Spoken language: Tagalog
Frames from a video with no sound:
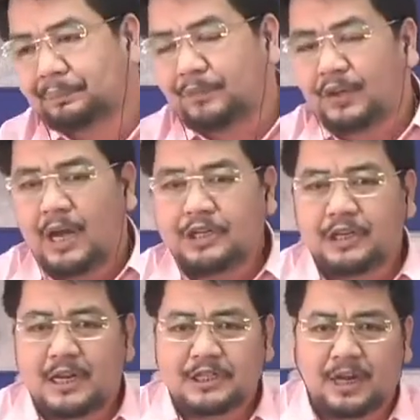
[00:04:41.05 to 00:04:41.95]
ay
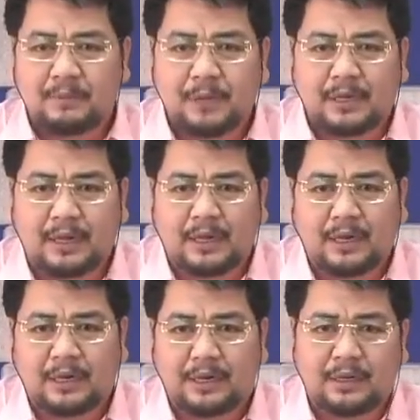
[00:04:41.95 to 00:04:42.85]
sinasabing
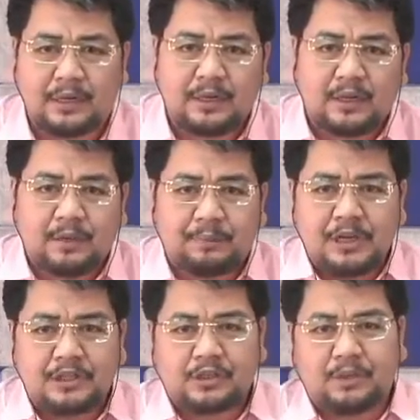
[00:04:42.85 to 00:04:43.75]
eh,
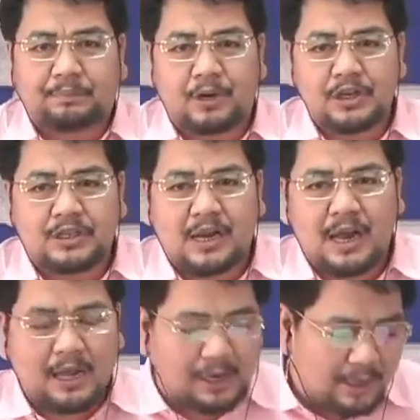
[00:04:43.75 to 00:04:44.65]
visiting for sa
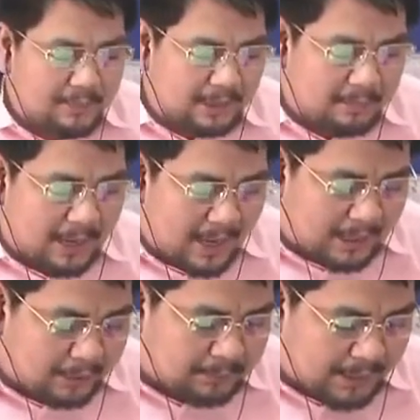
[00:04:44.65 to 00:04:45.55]
agreement mga
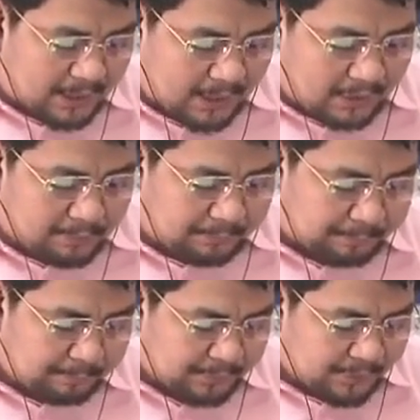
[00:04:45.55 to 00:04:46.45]
kaibigan
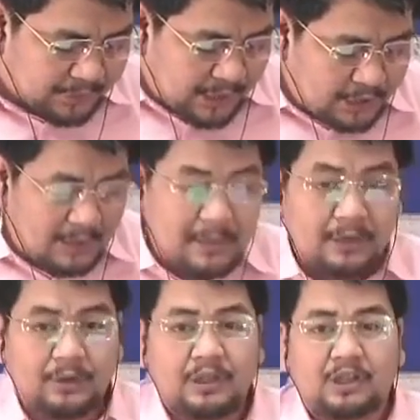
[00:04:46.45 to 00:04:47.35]
eh naman
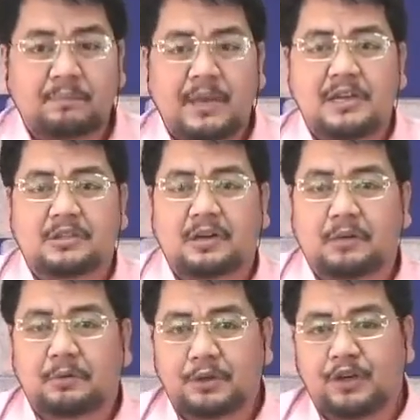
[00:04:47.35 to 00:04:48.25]
ho, depensa
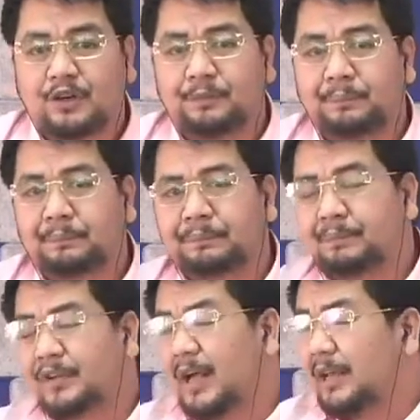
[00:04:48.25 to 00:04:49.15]
lang ho yun.
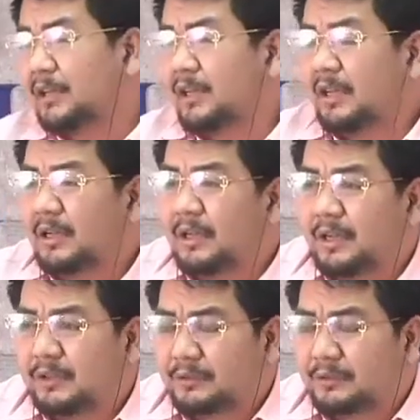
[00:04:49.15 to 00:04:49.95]
Ani